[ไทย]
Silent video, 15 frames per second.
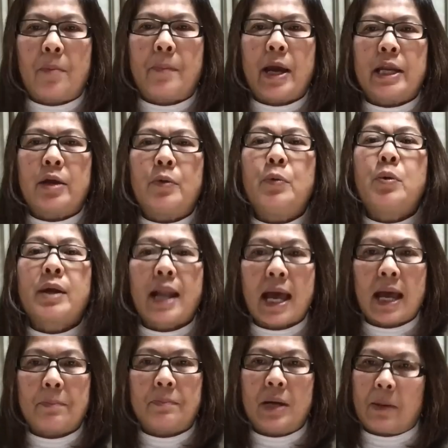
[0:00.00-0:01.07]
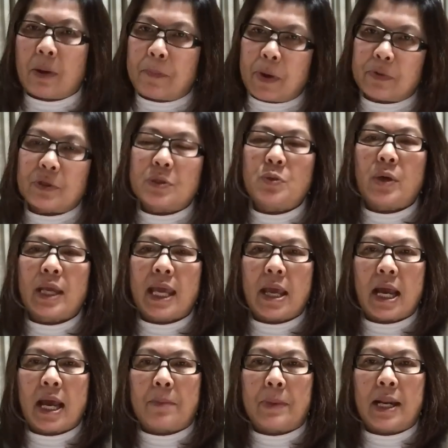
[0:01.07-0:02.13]
วเข้าไปนะลูกนะ เผื่อป้าแป๋วจะช่วยแก้
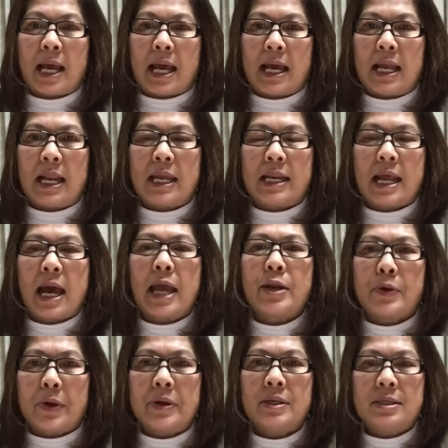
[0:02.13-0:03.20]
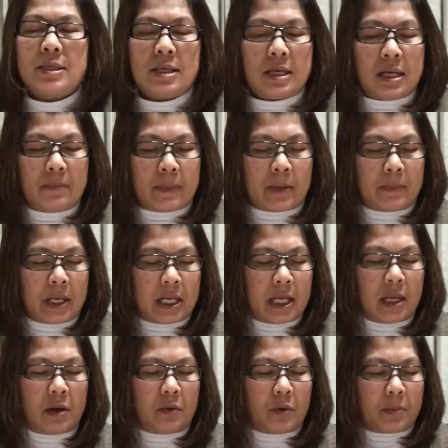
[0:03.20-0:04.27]
ไขปัญหาอะไรได้เนาะมันไม่
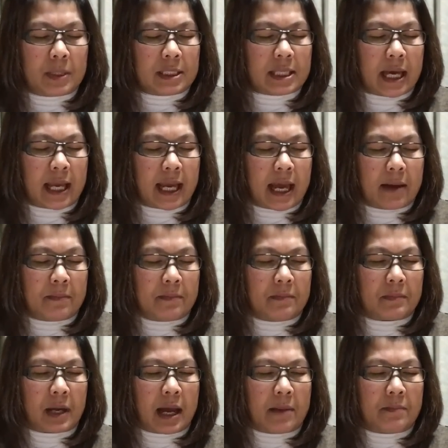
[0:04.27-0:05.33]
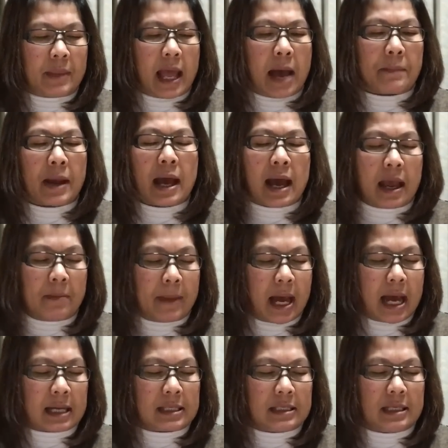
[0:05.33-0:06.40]
ดีลูกมันใช้คำคำหยาบคาย
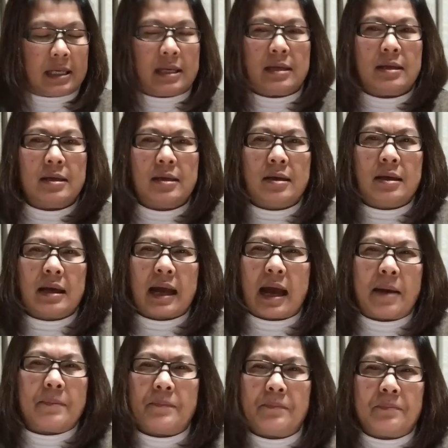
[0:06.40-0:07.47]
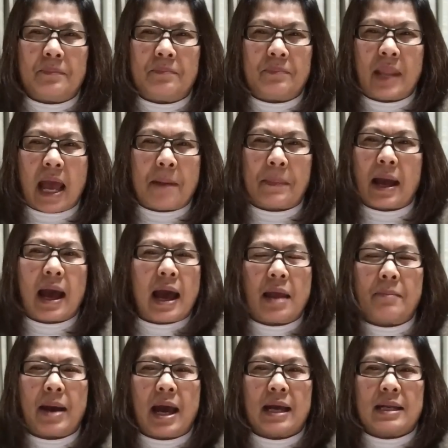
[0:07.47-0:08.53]
มากเลย คำหยาบคาย
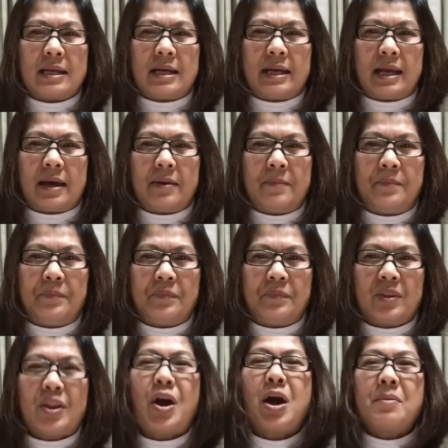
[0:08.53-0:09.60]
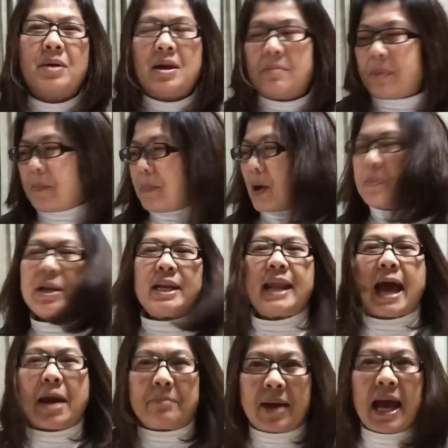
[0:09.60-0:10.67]
มากเลยอะ่ะเนาะป้าแป๋วไม่ได้
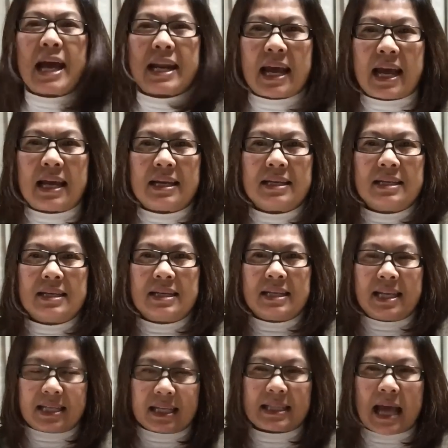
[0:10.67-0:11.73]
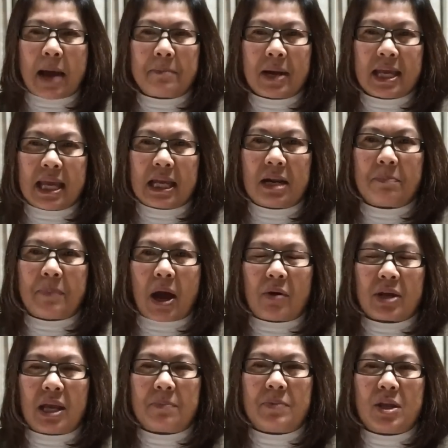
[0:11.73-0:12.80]
ดราม่านะนี่จะตามมาอีกหรือเปล่า
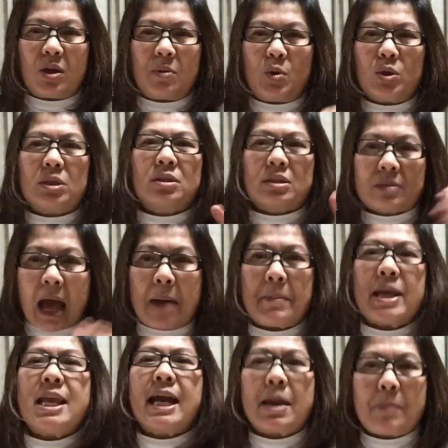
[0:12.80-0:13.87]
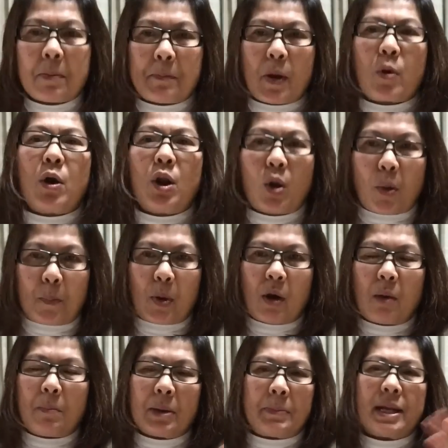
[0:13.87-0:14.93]
คลิปนี้ก็ไม่รู้ตามมาอย่างไงป้าแป๋วก็ลบเพราะ
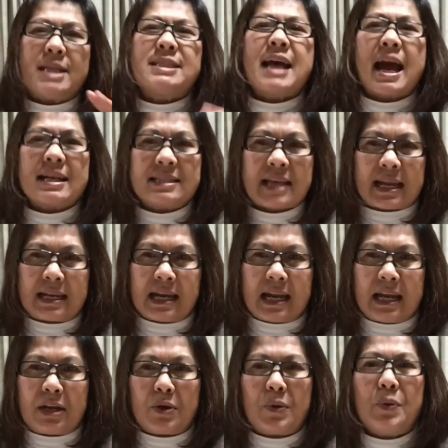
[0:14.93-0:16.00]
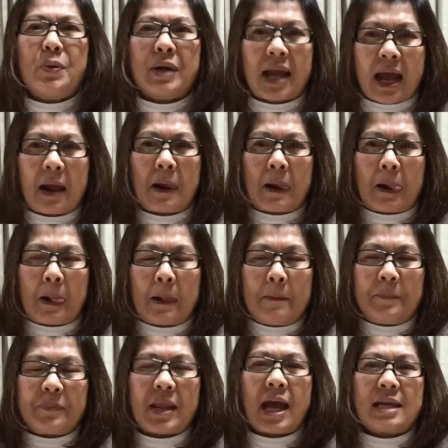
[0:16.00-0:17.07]
มันไม่ได้สร้างสรรค์อะไรนะลูกนะ
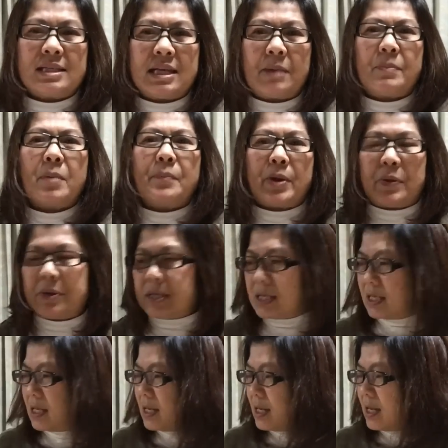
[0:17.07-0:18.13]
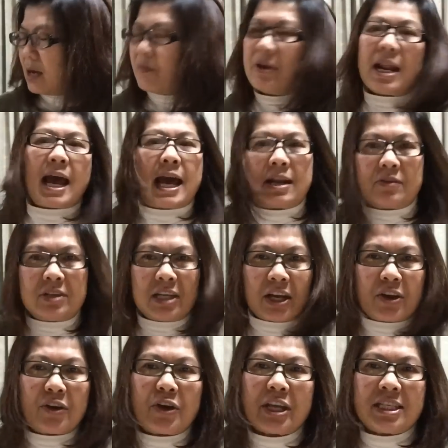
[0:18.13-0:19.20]
นะเชื่อป้าแป๋วเหอะเวลาเราเหลือ
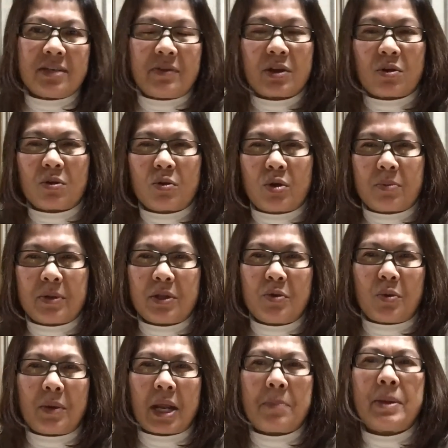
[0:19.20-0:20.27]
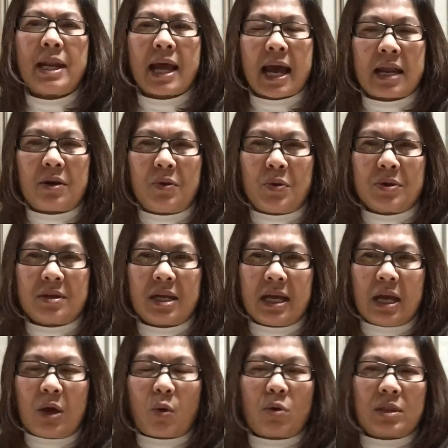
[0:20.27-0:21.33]
น้อยชีวิตของคนมันอยู่ไม่ได้ไม่นานลูก
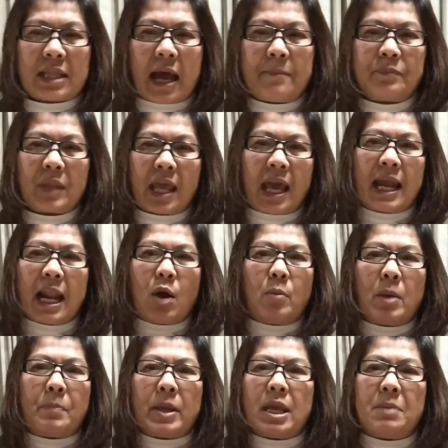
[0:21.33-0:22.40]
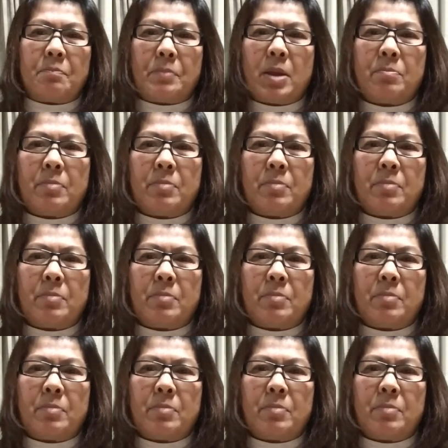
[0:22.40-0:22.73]
ทำแค่เราไม่ไปไป